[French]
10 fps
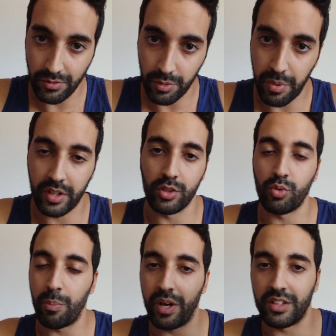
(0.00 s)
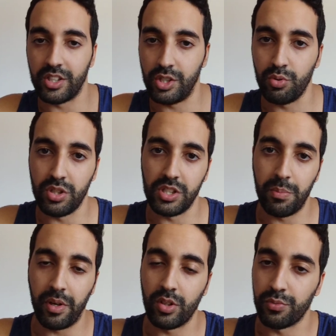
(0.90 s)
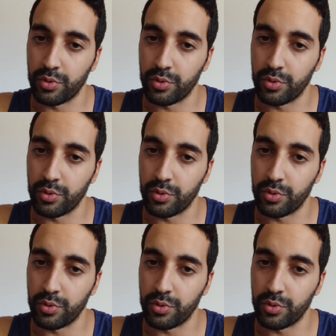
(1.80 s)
Il ne faut pas qu'elle soit partagée ou utilisée par d'autres.